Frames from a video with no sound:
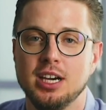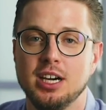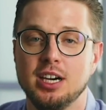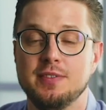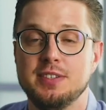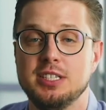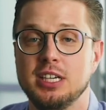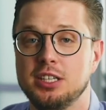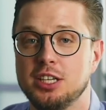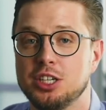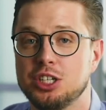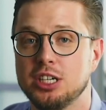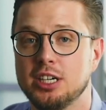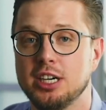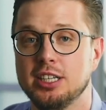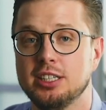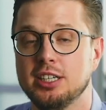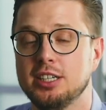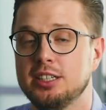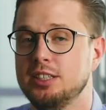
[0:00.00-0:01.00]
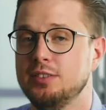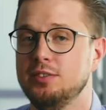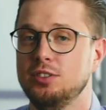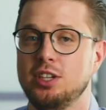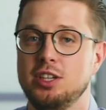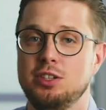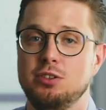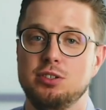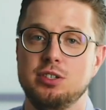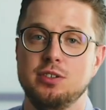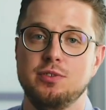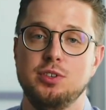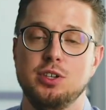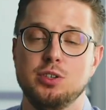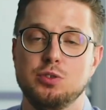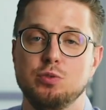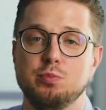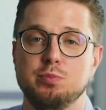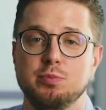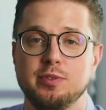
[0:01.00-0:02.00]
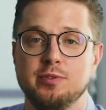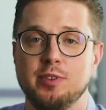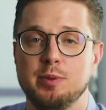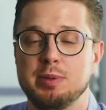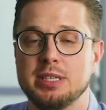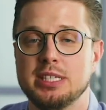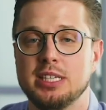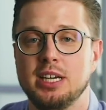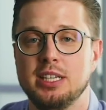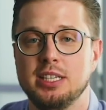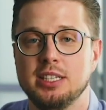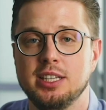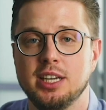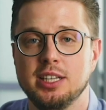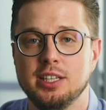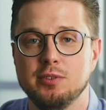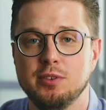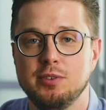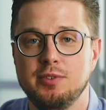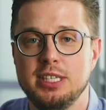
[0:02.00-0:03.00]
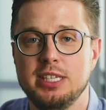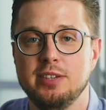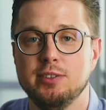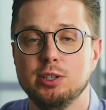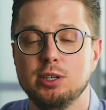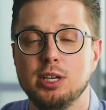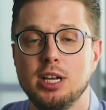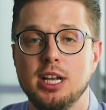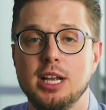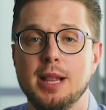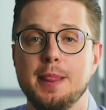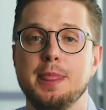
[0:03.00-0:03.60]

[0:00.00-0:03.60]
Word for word: А все наши контакты вы найдете внизу в описании данного видео.